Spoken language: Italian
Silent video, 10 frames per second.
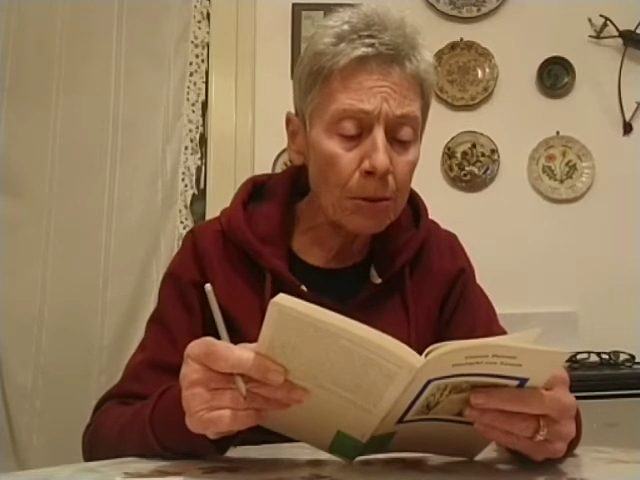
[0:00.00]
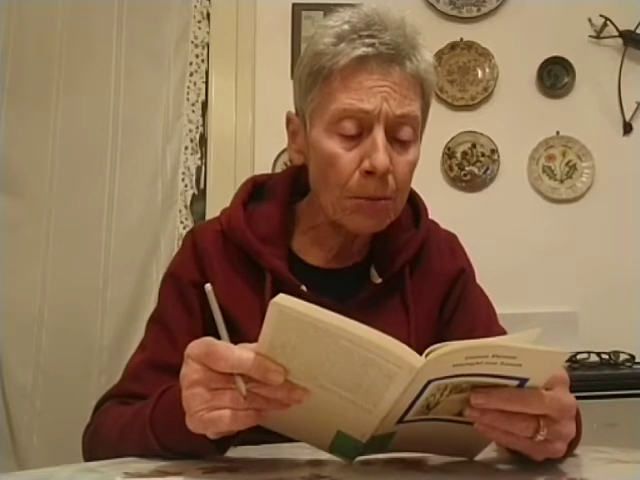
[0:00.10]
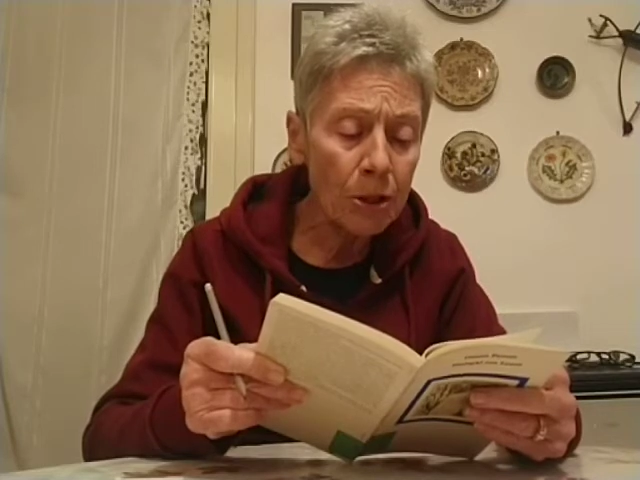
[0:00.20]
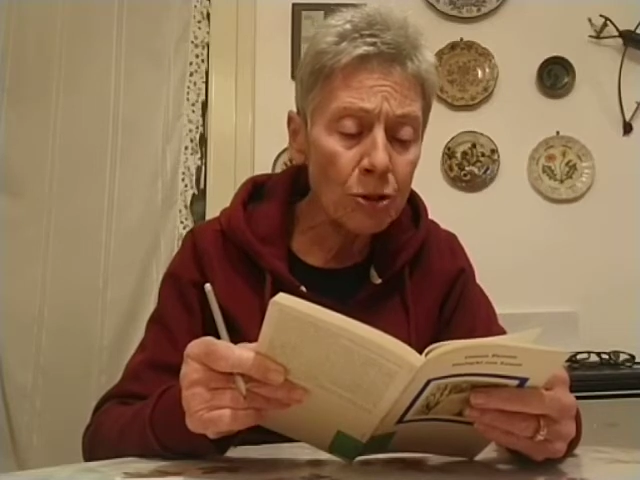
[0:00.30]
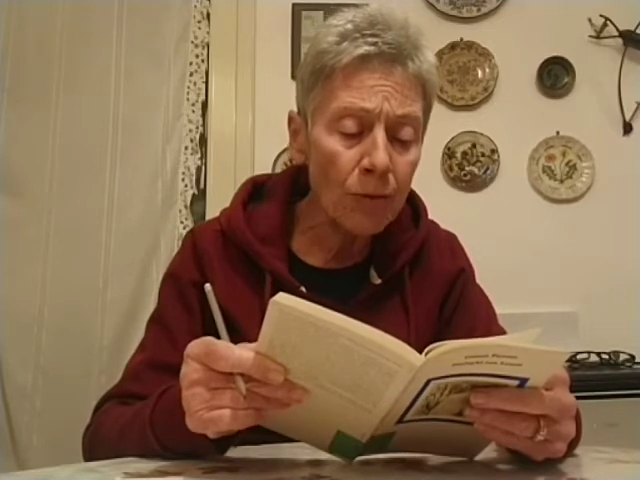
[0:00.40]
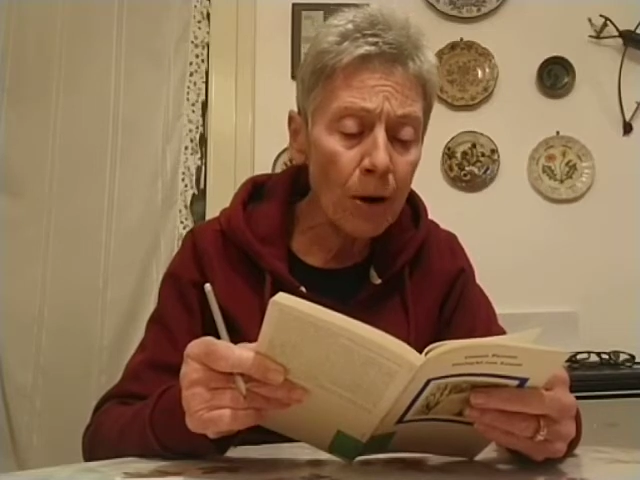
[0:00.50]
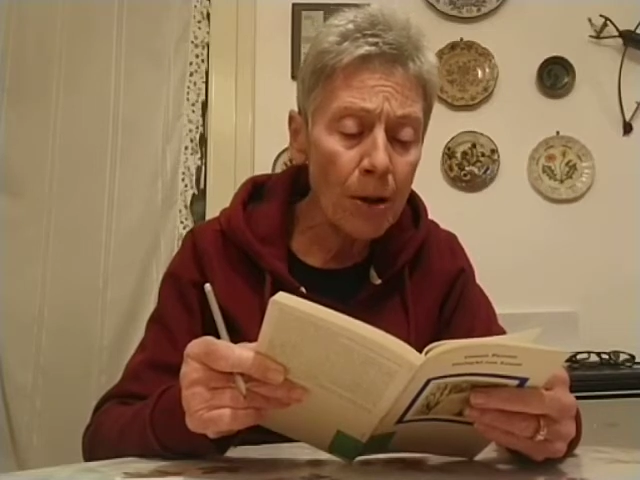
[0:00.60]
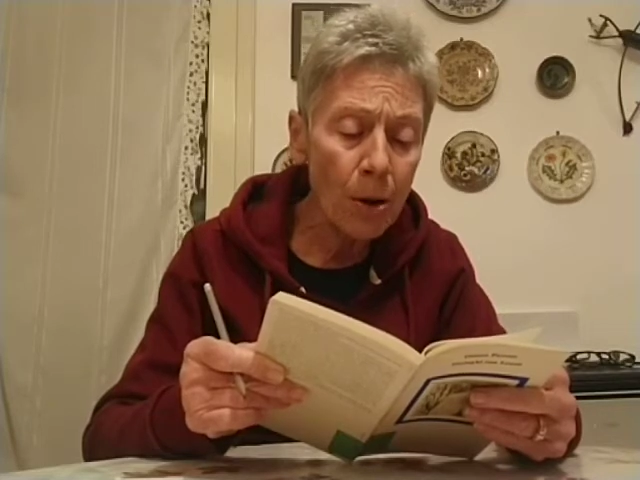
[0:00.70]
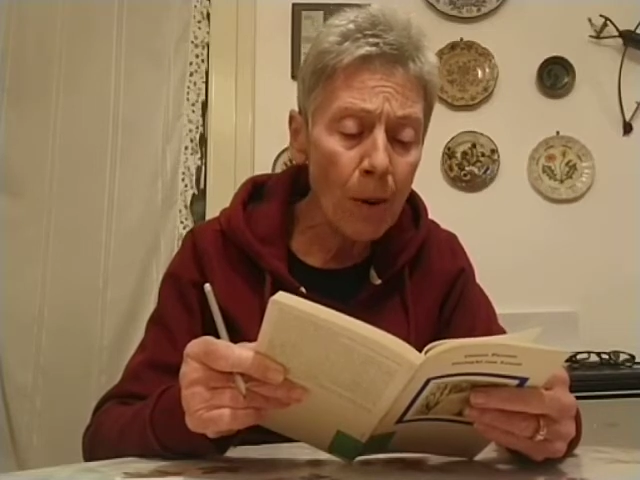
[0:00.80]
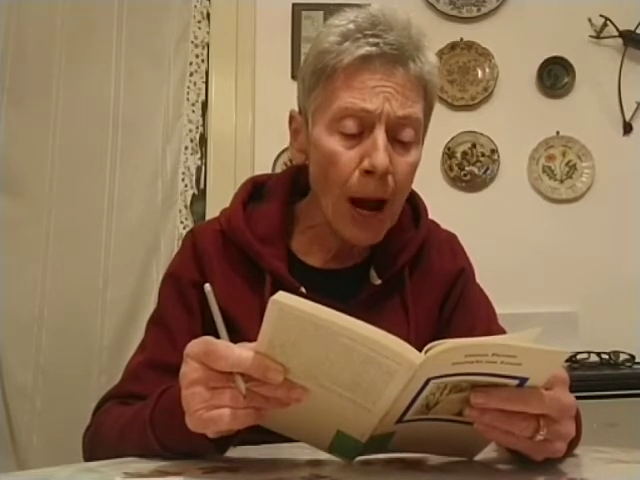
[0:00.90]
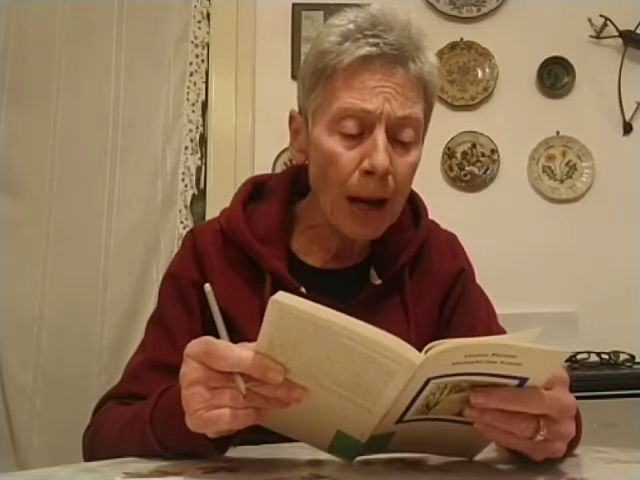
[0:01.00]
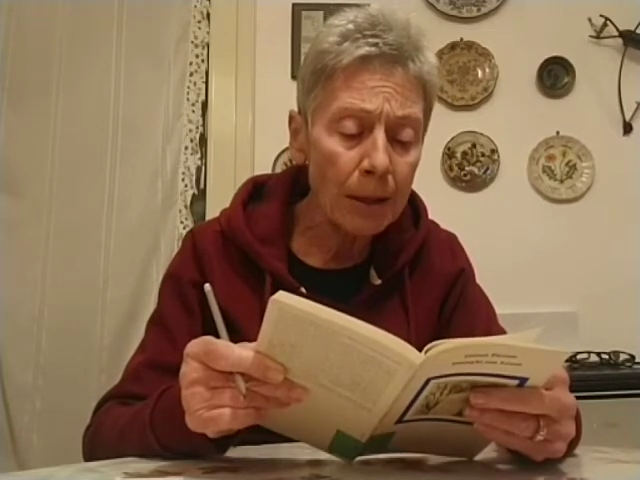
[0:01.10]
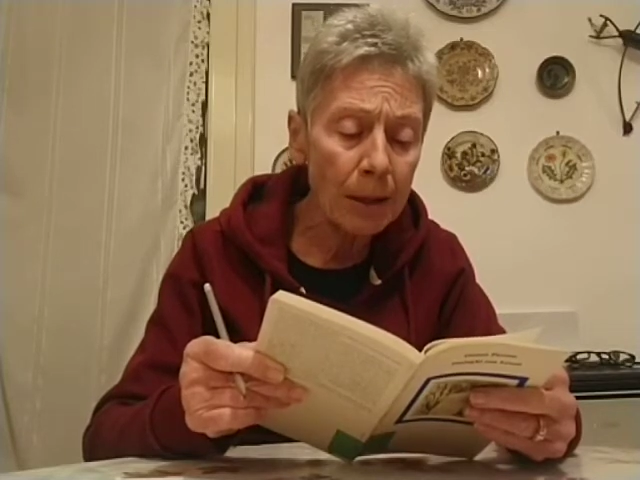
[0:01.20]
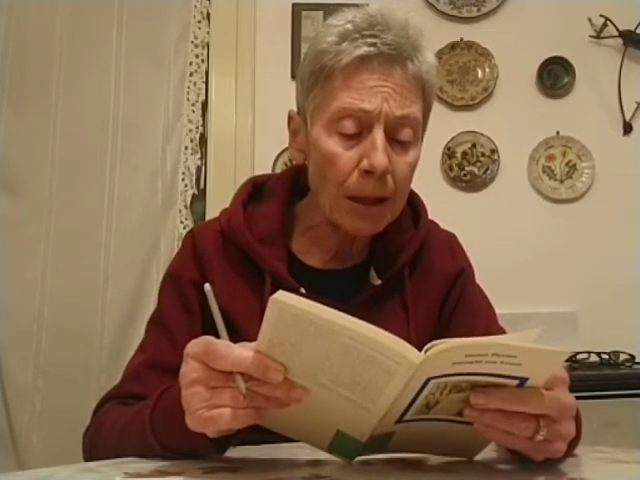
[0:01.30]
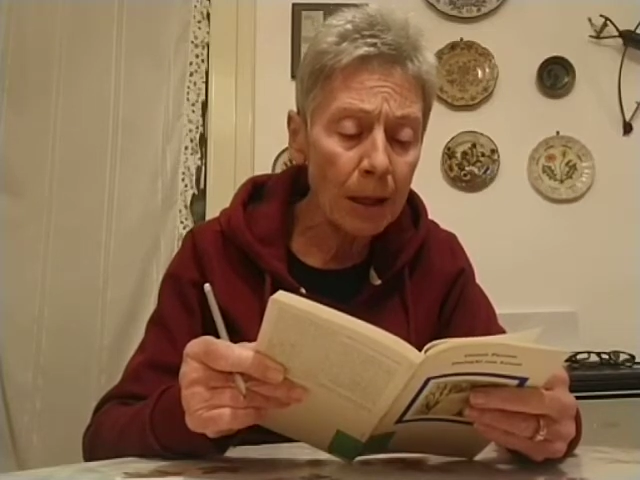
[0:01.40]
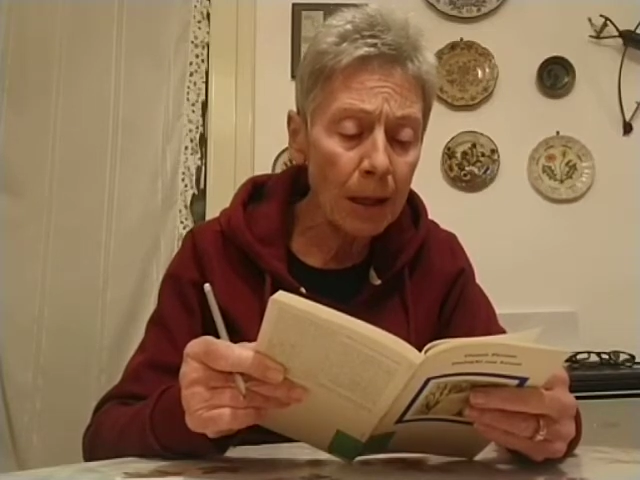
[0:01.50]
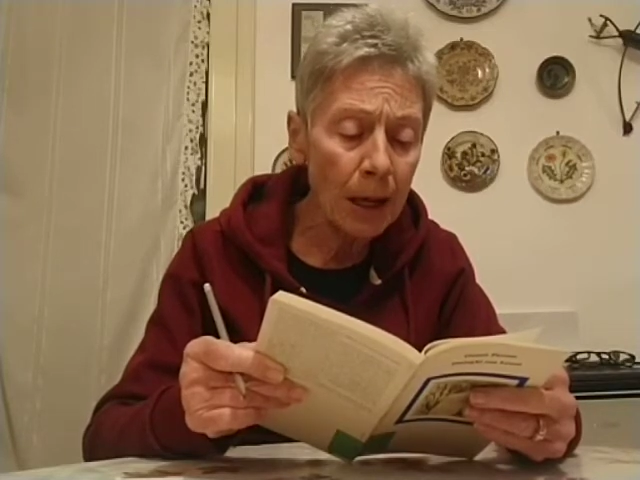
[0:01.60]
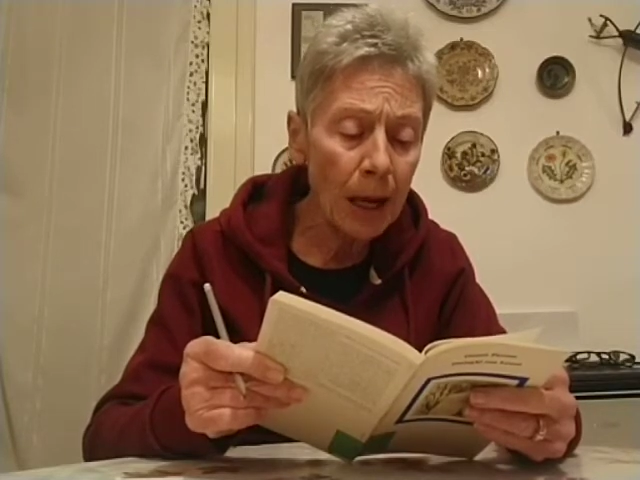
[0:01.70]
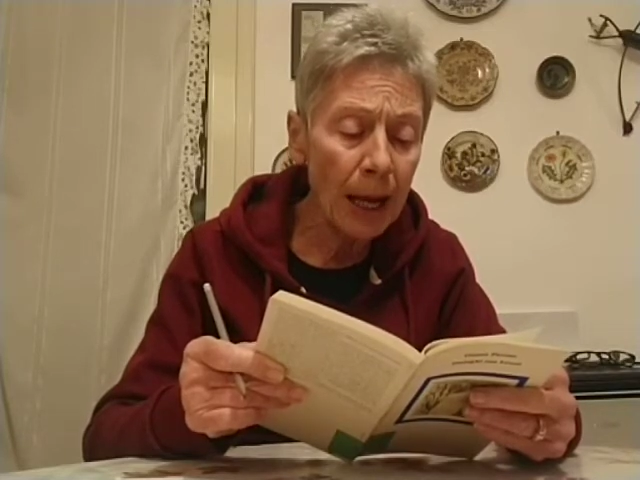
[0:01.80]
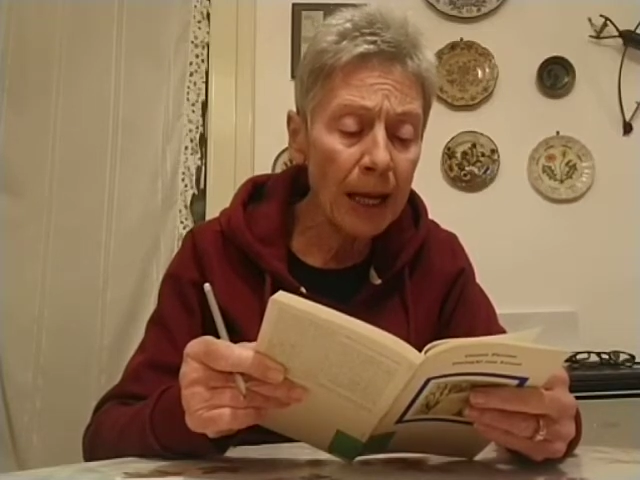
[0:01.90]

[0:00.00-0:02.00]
ma ci vollero anni e